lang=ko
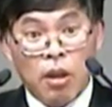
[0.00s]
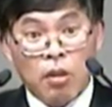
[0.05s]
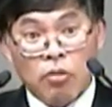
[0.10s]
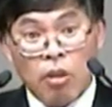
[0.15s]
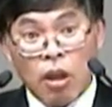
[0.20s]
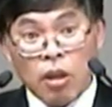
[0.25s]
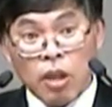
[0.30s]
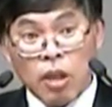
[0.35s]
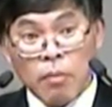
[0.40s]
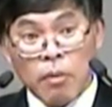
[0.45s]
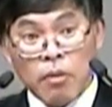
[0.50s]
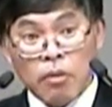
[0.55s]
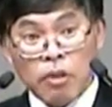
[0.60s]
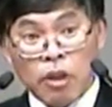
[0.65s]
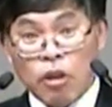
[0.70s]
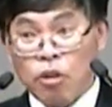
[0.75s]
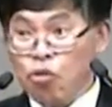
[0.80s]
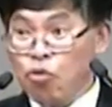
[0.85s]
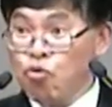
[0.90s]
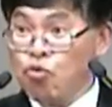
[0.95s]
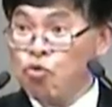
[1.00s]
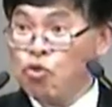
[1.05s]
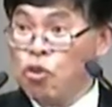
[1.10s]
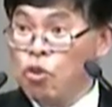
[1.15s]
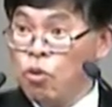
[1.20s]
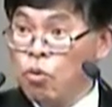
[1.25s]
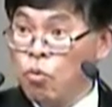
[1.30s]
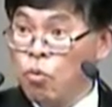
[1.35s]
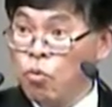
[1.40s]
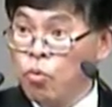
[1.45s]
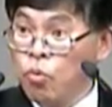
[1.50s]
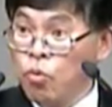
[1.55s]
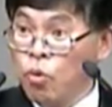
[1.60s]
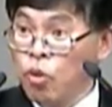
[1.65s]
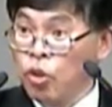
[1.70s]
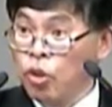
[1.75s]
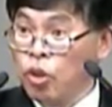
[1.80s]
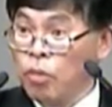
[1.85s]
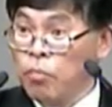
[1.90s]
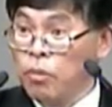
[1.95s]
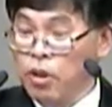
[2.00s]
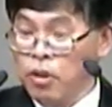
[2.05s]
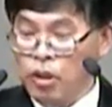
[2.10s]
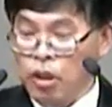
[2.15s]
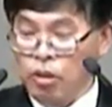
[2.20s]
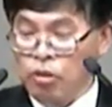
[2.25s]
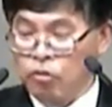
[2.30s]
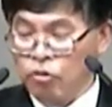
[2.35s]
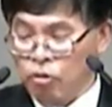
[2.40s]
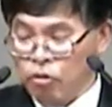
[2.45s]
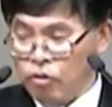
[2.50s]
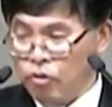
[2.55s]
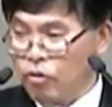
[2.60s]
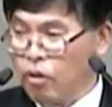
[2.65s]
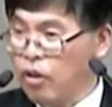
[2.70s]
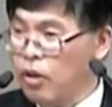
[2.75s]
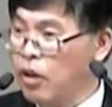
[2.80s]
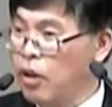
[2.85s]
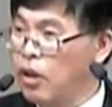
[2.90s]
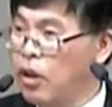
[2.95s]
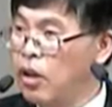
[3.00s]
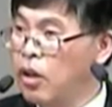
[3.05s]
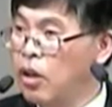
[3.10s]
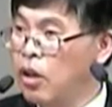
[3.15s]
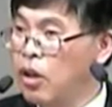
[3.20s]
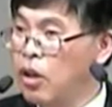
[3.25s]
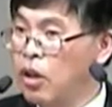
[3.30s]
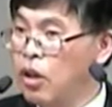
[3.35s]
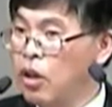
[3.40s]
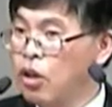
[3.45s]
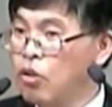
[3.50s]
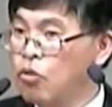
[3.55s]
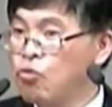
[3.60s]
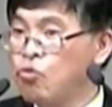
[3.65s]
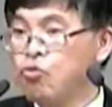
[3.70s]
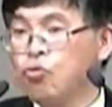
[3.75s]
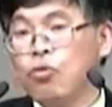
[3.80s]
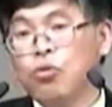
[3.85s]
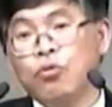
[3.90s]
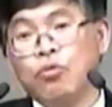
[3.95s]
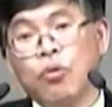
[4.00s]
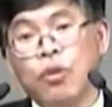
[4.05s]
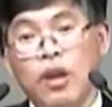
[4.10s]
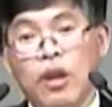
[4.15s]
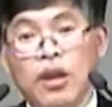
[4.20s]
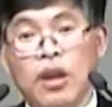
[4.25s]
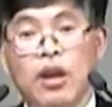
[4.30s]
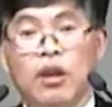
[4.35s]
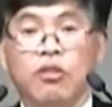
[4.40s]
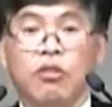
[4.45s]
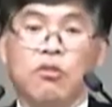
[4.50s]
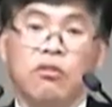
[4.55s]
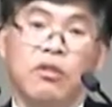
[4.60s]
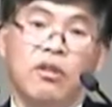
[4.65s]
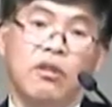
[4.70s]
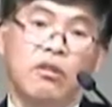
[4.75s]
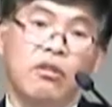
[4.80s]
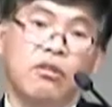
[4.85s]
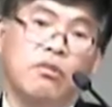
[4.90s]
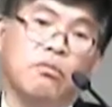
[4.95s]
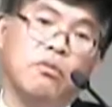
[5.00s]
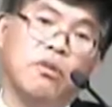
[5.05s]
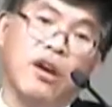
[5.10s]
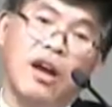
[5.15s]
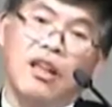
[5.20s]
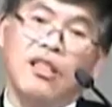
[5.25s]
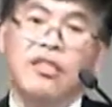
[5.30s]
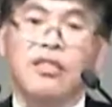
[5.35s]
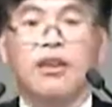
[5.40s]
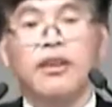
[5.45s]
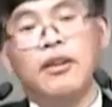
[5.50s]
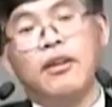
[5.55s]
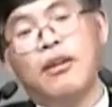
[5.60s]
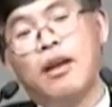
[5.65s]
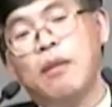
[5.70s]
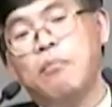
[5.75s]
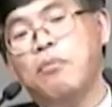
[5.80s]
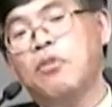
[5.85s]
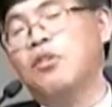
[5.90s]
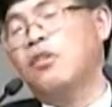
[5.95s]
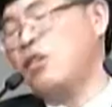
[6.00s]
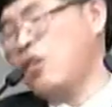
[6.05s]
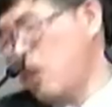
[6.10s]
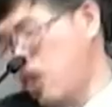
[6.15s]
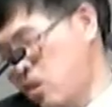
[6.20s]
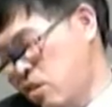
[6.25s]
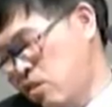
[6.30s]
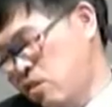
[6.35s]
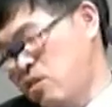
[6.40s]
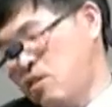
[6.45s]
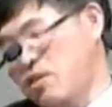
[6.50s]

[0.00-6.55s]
상대방은 나를 죽이려고 오는 거기 때문에 나는 철저하게 죽어줘야 얘가 떠나요. 그러면 간단해요. 한 번에 깍!